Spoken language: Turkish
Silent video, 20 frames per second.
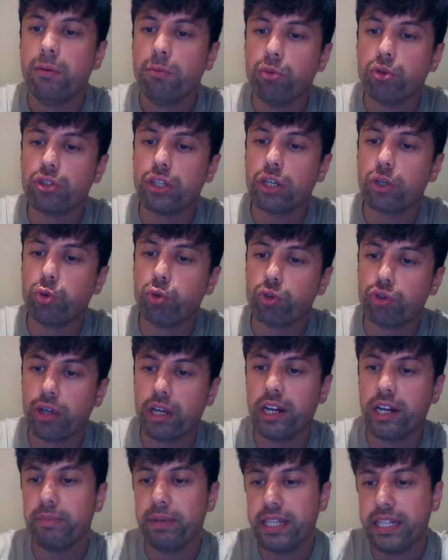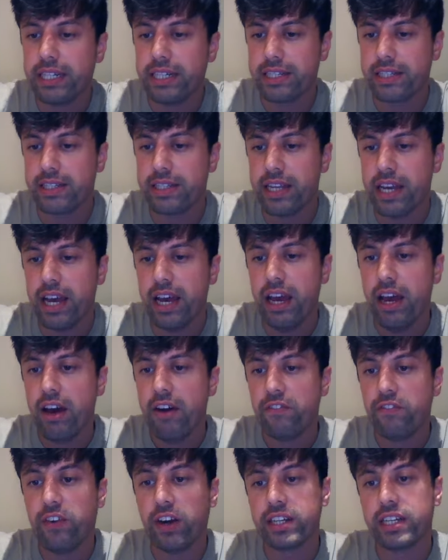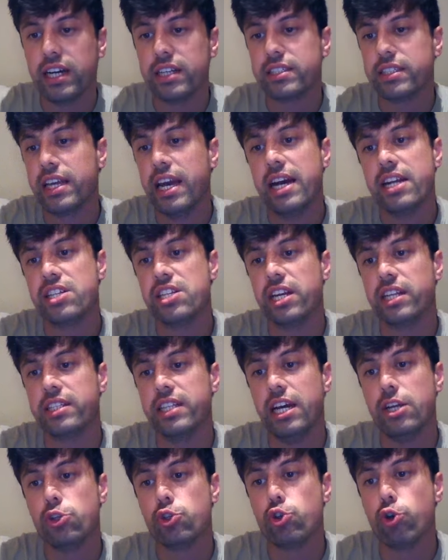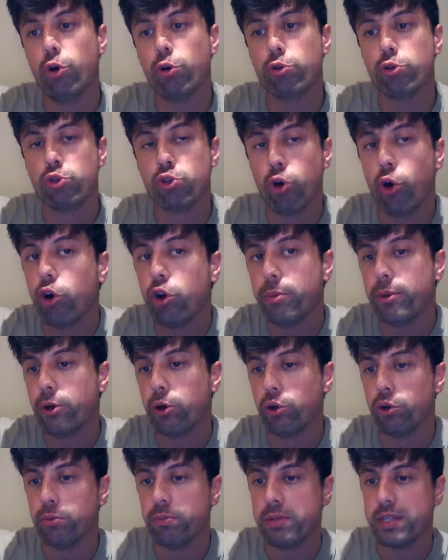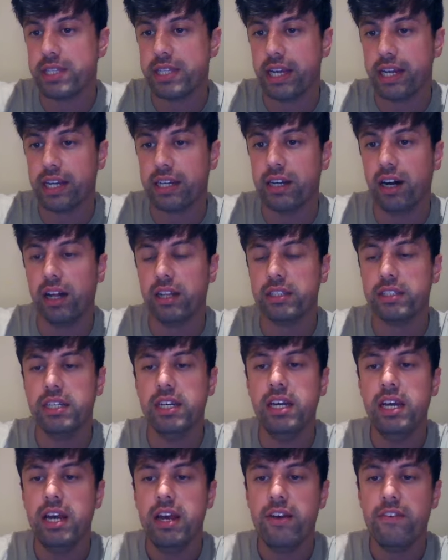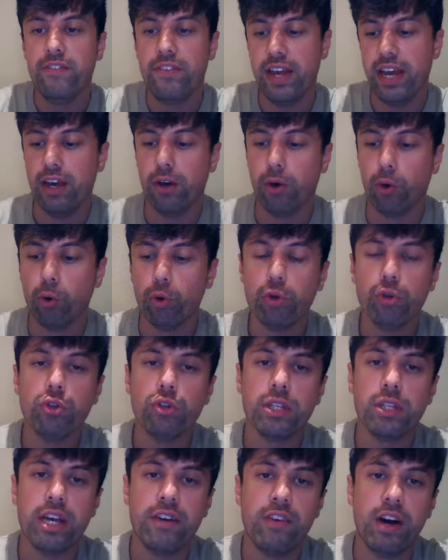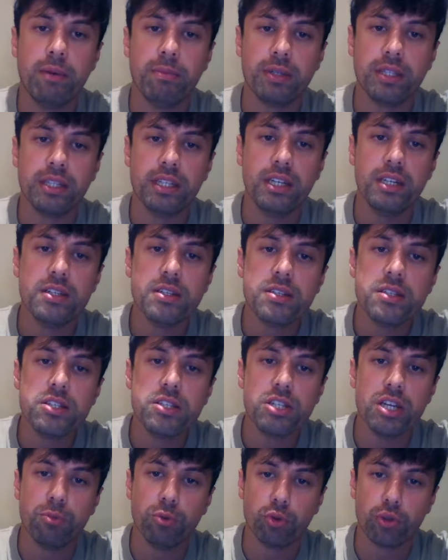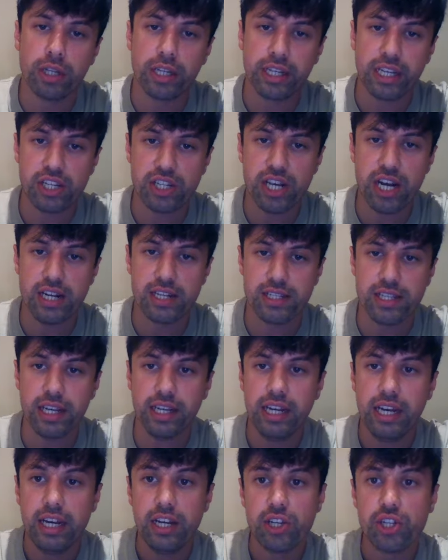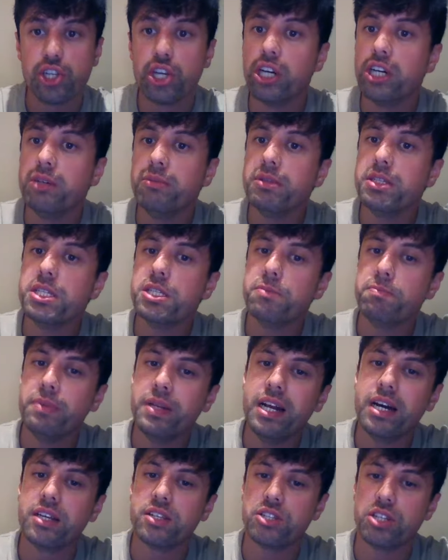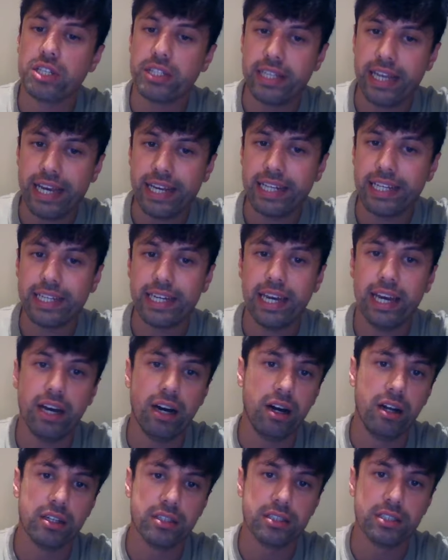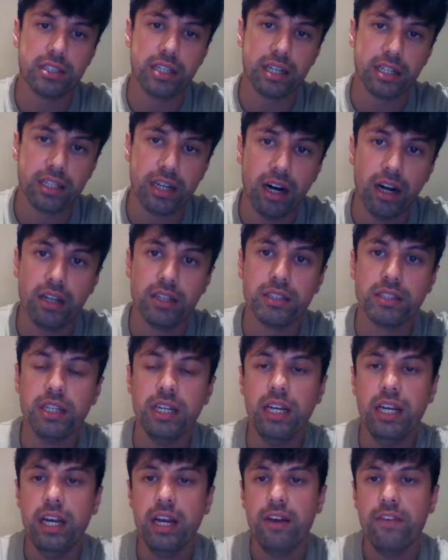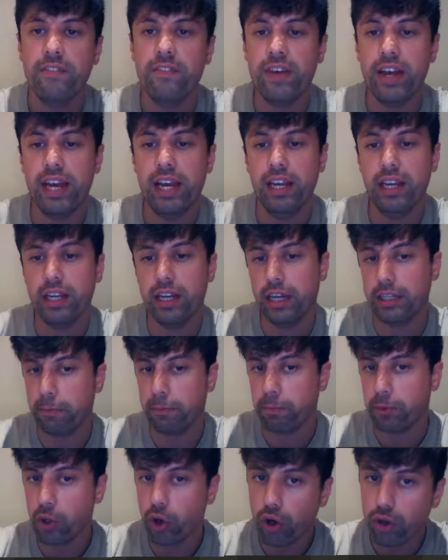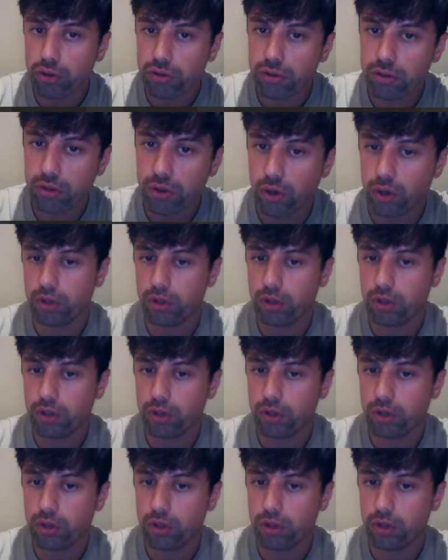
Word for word: burada kurtarabiliriz diye fakat gerçekten çok zor bir oyun bizlere kaldı ve oyunun devamında hızlıca burada geçersek şahımız birazcık tehlike altında kaldı ve hani piyon